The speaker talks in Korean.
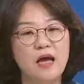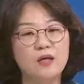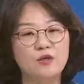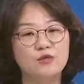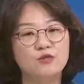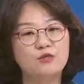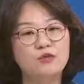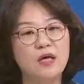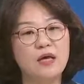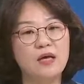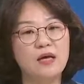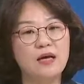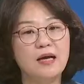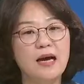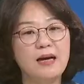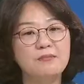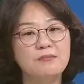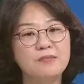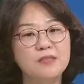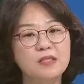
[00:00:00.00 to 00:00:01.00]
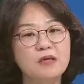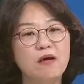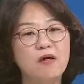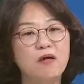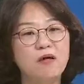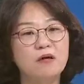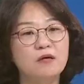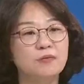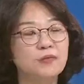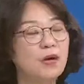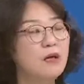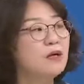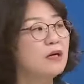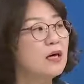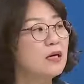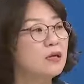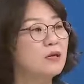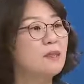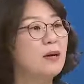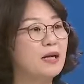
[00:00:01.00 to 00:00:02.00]
두 개의 감정
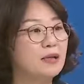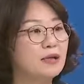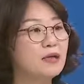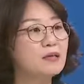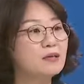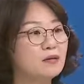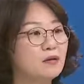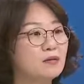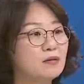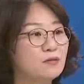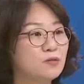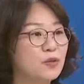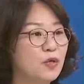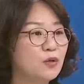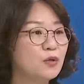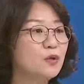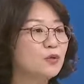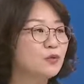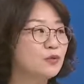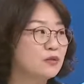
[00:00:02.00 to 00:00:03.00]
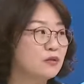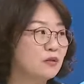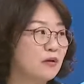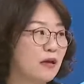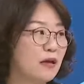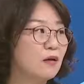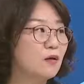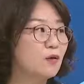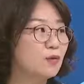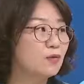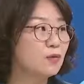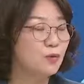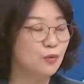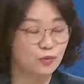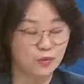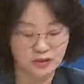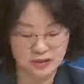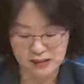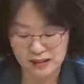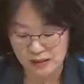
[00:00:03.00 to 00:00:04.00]
평가를 받아서 그 평균을 낸 것으로
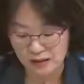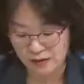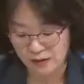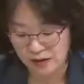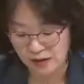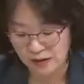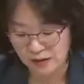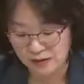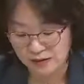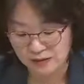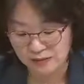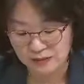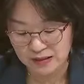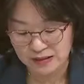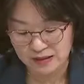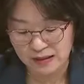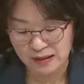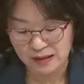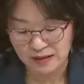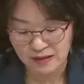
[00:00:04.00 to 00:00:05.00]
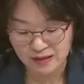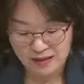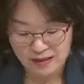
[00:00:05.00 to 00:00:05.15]
진행이 된 것입니다.